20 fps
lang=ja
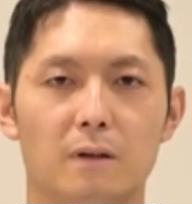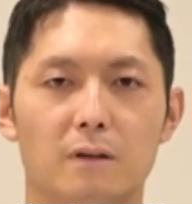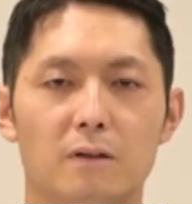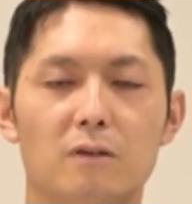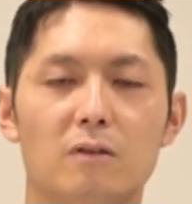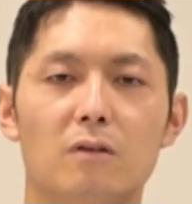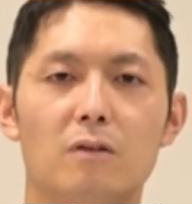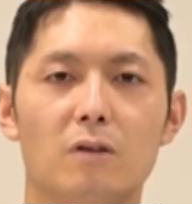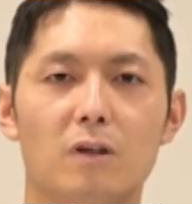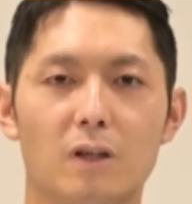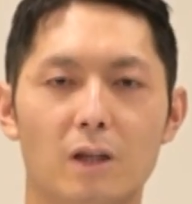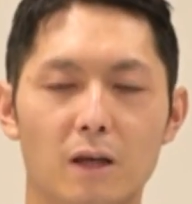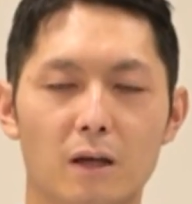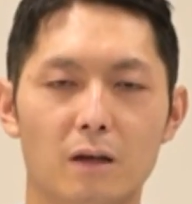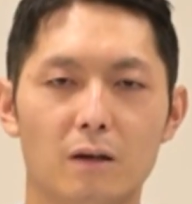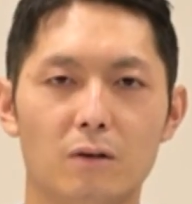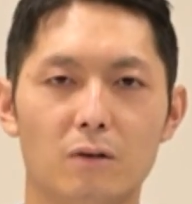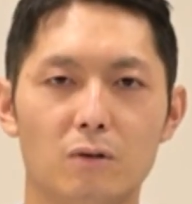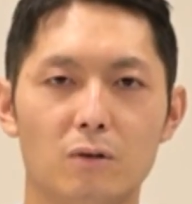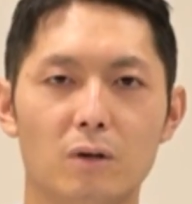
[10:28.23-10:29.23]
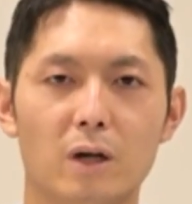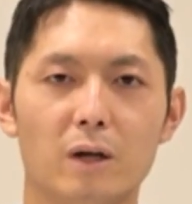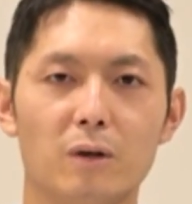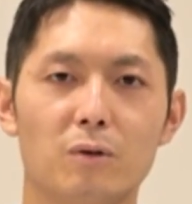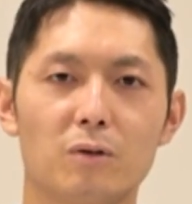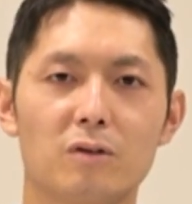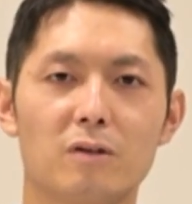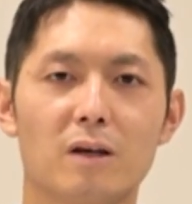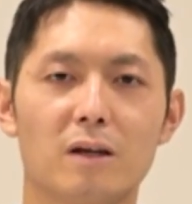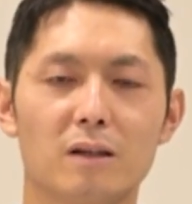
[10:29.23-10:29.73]
続いてうがいを
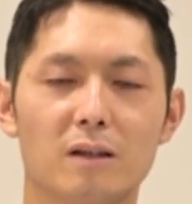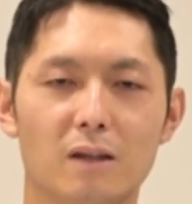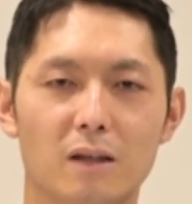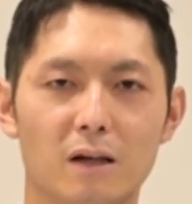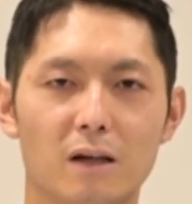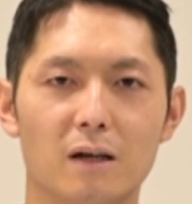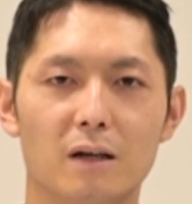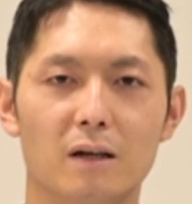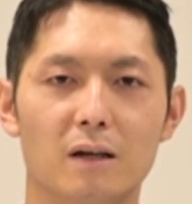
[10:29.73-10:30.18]
使った